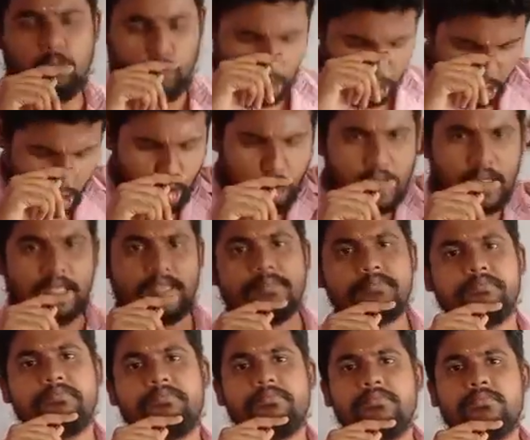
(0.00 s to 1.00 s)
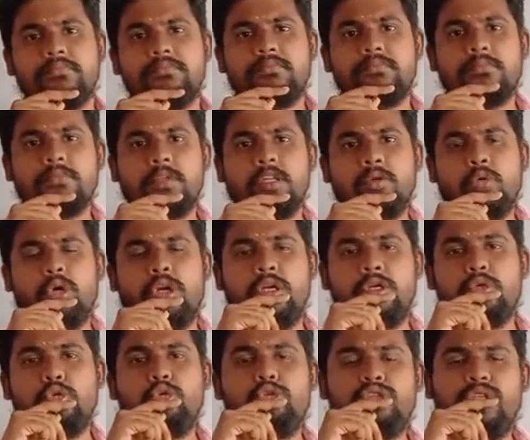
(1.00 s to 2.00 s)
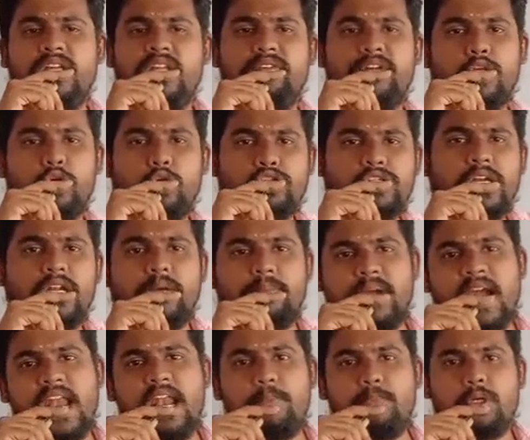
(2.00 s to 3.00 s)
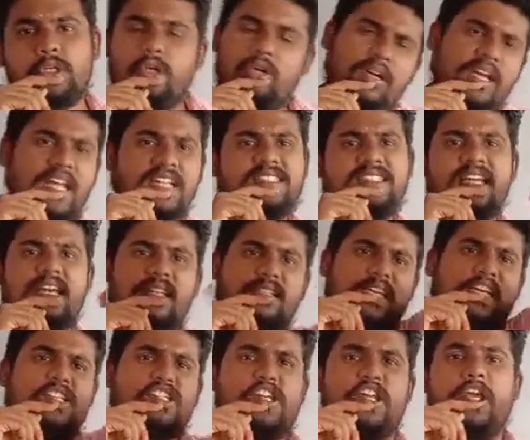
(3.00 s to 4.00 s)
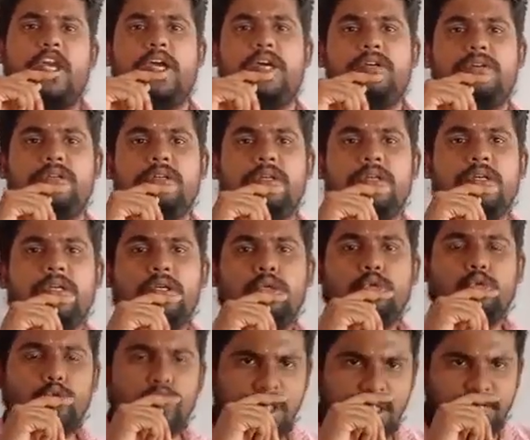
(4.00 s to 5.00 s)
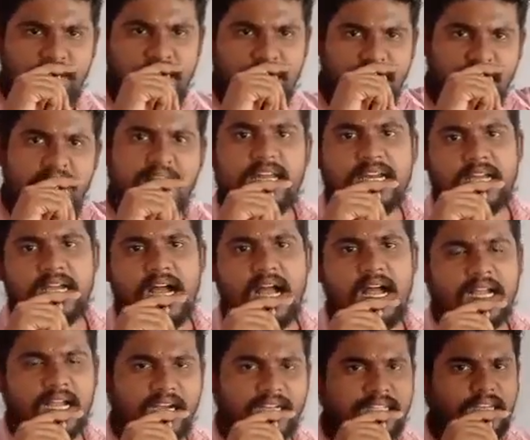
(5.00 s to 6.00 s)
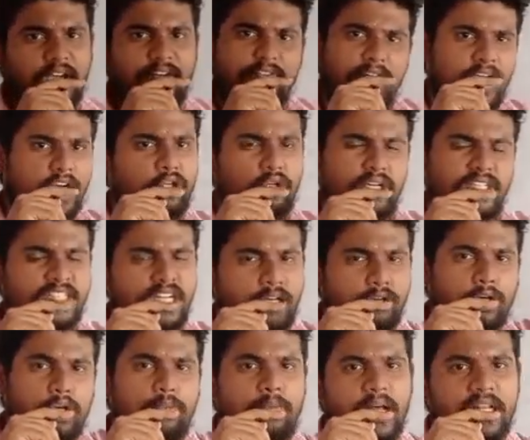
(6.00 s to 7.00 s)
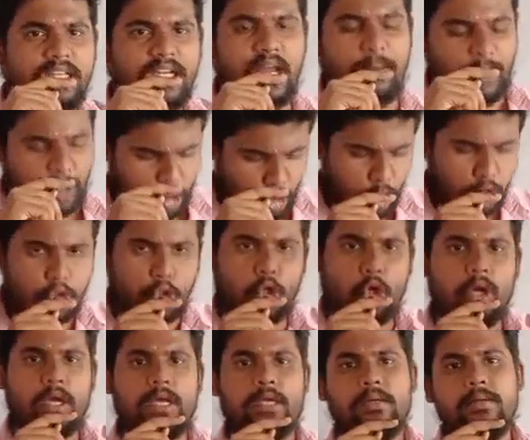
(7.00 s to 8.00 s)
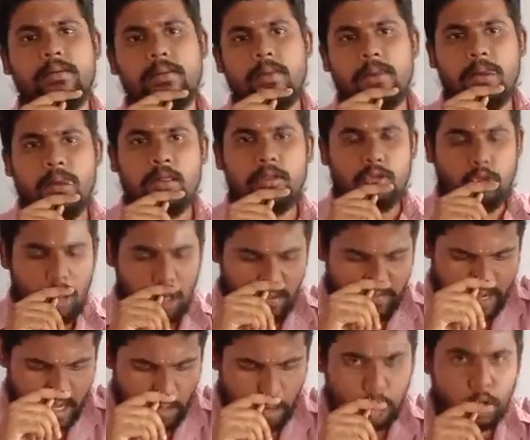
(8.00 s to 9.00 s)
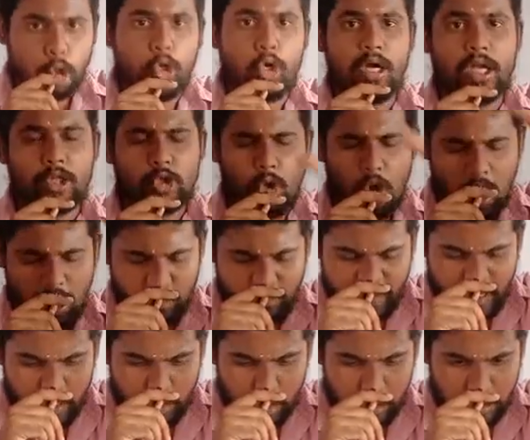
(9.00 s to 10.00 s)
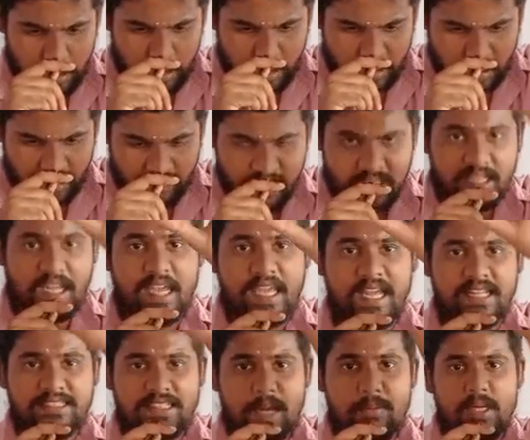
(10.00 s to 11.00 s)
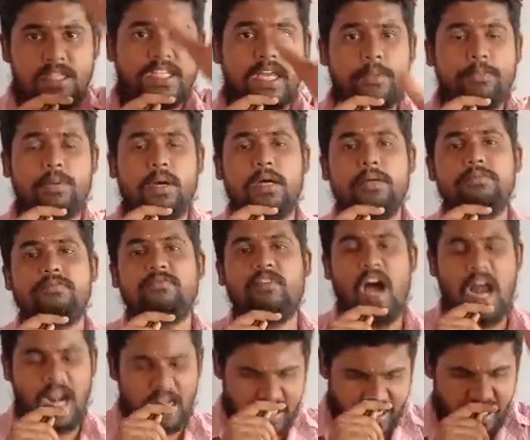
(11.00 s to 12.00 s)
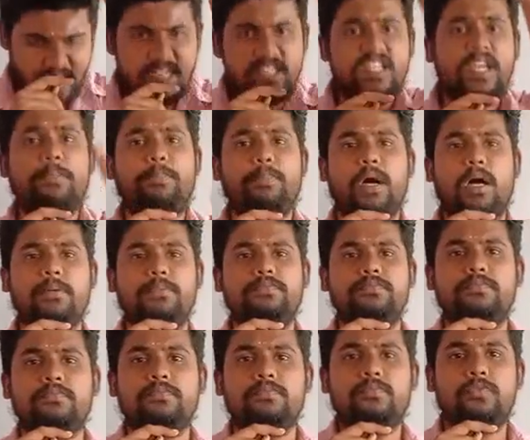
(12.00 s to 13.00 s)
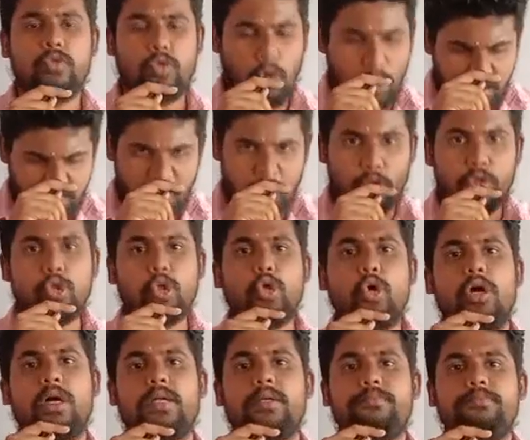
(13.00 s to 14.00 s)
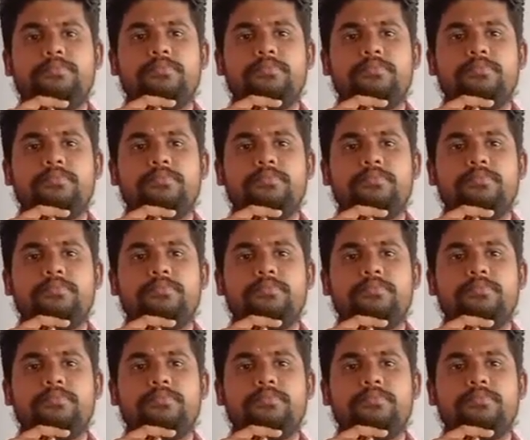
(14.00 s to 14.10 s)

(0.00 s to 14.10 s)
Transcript: ஒத்துக்கோங்க ஒரு நூற்றி இருபது கொஷினுக்கு மேலே போட்டவங்க எஸ்ஐயை ஜெயிச்சிட்டிங்க நூற்றி இருபது கீழே இருக்கா கட் ஆஃப் வரட்டும் ரிசல்ட் ஓட்டு பார்த்துக்கலாம் பட் தோத்துட்டோங்க தோல்வியை ஒத்துக்கோங்க தோல்வியை ஒத்துக்கிறவன் தான் எக்ஸாமில் ஜெயிப்பான் வாழ்க்கையில் ஜெயிப்பான் தோல்வியை ஒத்துக்கோங்க